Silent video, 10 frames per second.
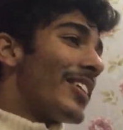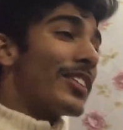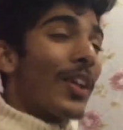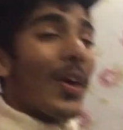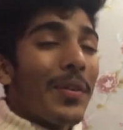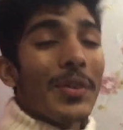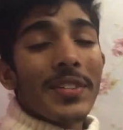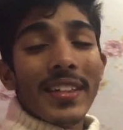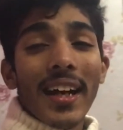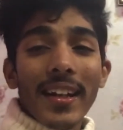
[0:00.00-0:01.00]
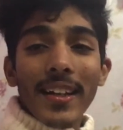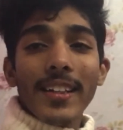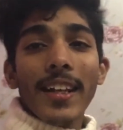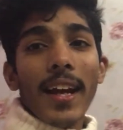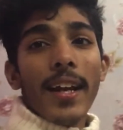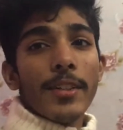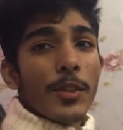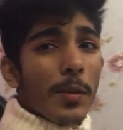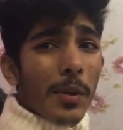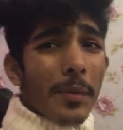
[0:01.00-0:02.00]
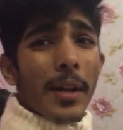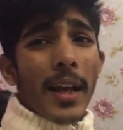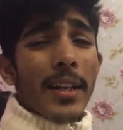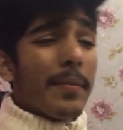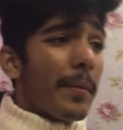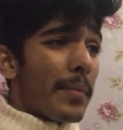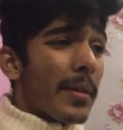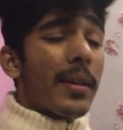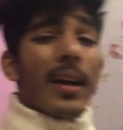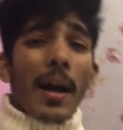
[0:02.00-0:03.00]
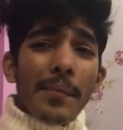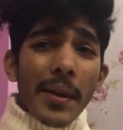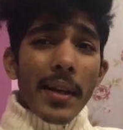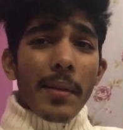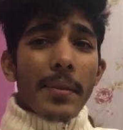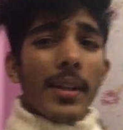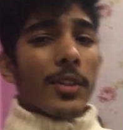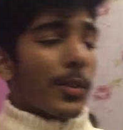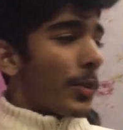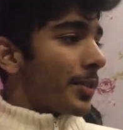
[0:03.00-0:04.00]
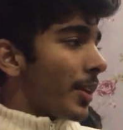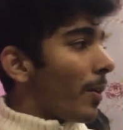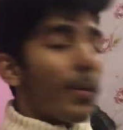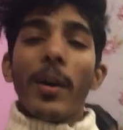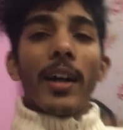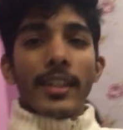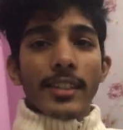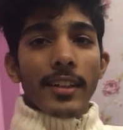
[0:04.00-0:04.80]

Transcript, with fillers: तो अभी कुछ खा लेते हैं भी नहीं है मम्मी काम कर रही है अपना तो चलो हम लोग खाते हैं